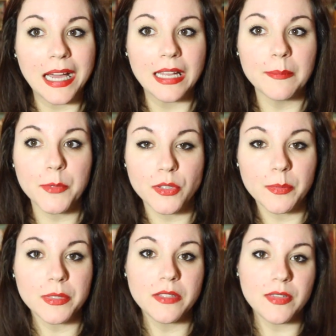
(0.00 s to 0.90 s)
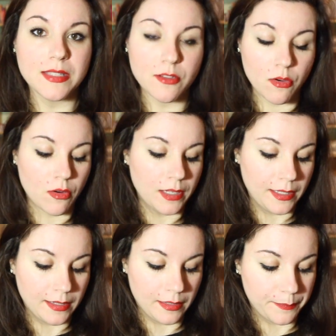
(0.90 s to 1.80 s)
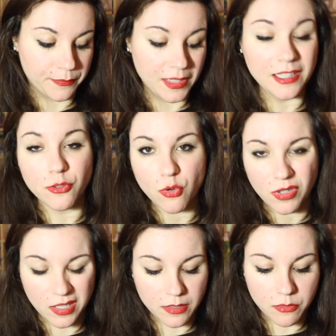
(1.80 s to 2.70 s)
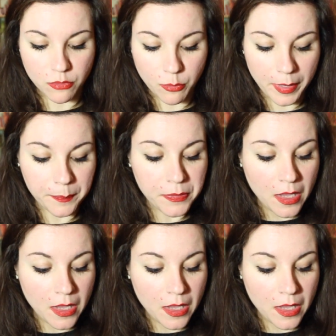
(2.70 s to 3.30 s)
al mio tipo di fisico gli, gli, dona secondo me